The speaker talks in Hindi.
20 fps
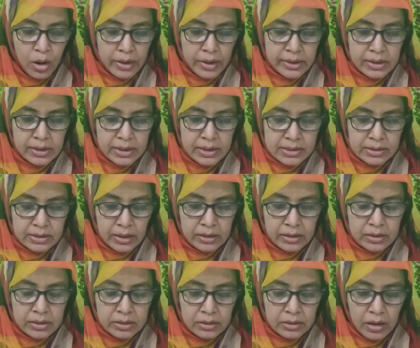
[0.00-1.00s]
और इनके
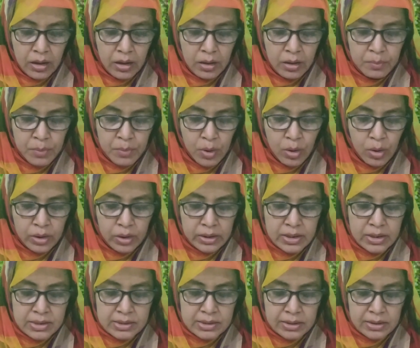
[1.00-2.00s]
साथ किताब
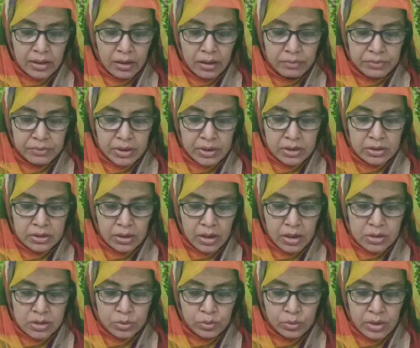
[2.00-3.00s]
और इंसाफ की
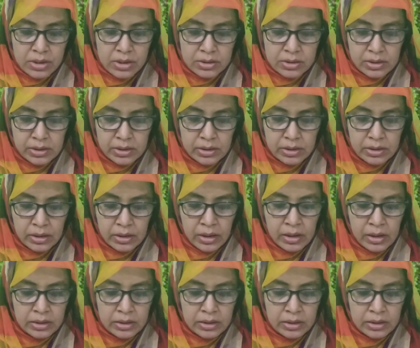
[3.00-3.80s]
तराजू नाजिल की